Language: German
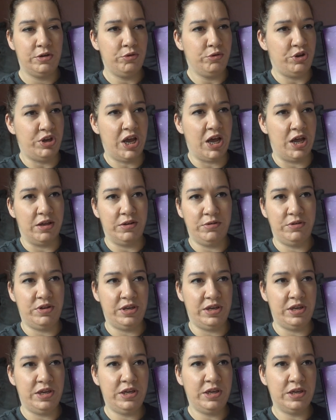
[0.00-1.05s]
ja,
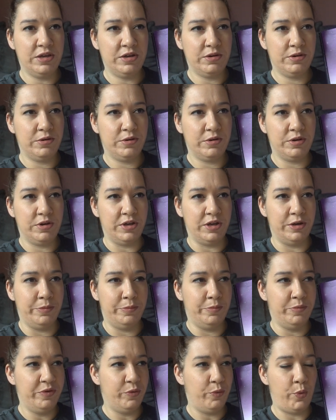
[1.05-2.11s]
die
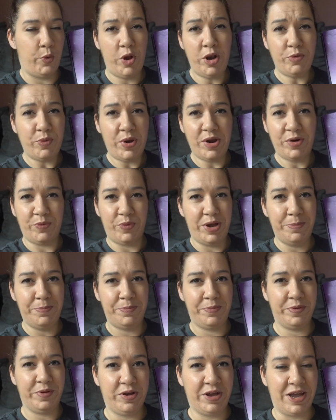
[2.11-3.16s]
im World Wide
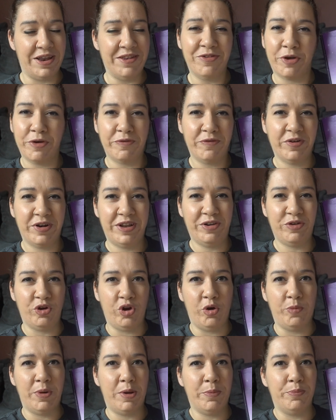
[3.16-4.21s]
Web ganz öffentlich
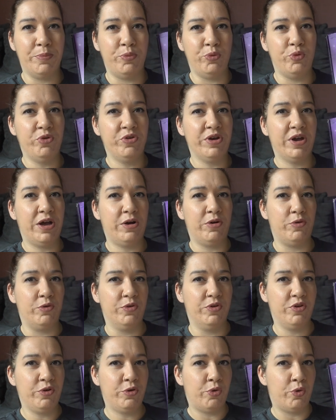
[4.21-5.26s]
über Bücher
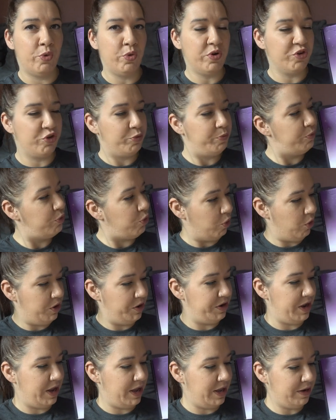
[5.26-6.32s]
und Co.
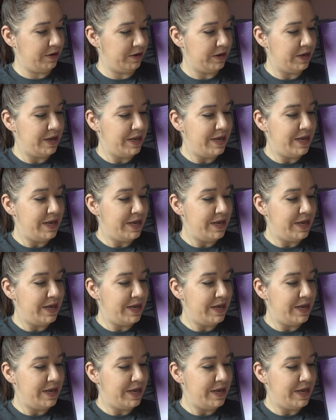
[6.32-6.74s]
gesprochen hat.